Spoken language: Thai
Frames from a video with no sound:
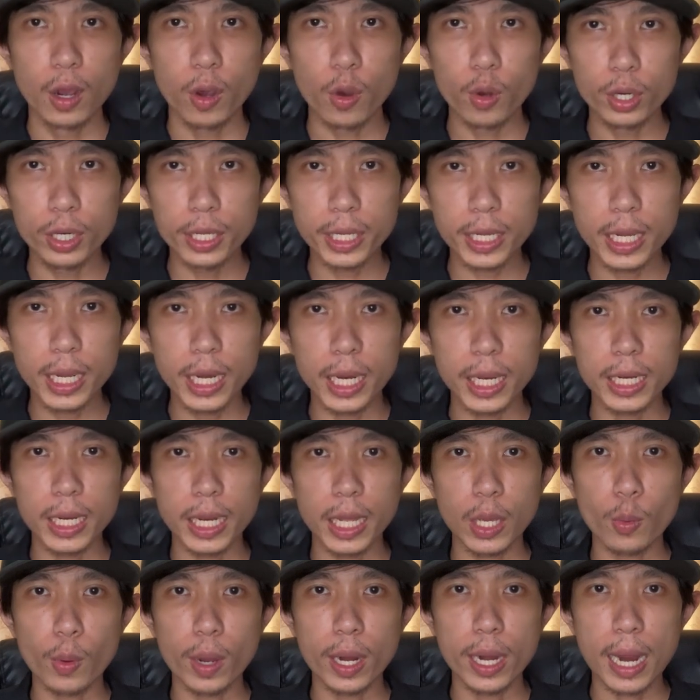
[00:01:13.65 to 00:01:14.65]
คนที่เกิด
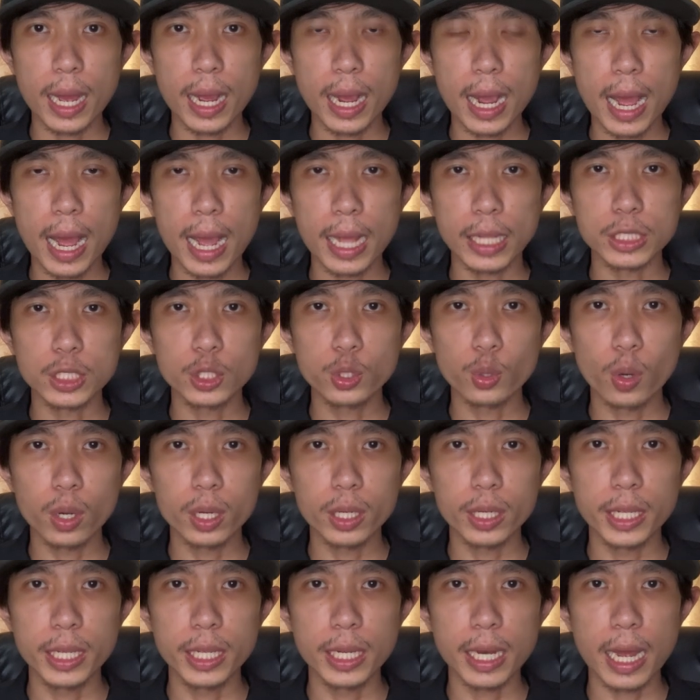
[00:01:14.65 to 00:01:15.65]
ในวันอังคารช่วง
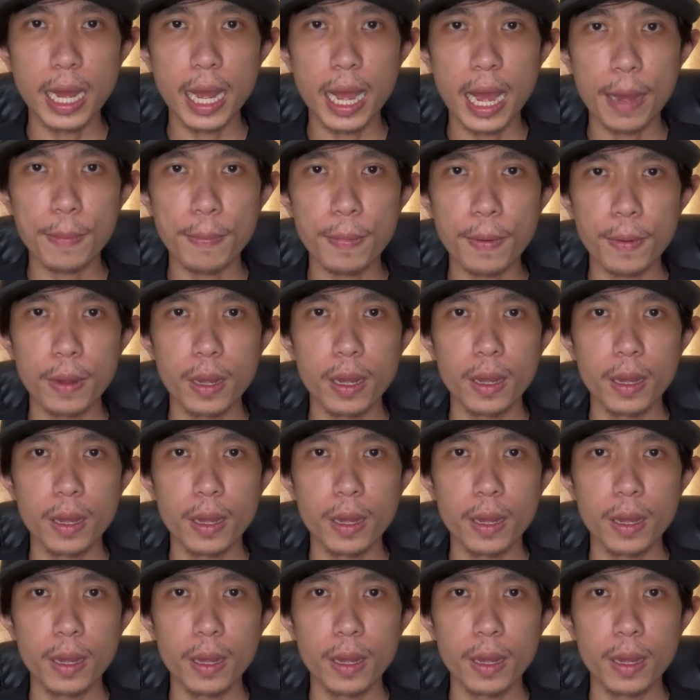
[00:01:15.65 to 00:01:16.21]
นี้นะครับ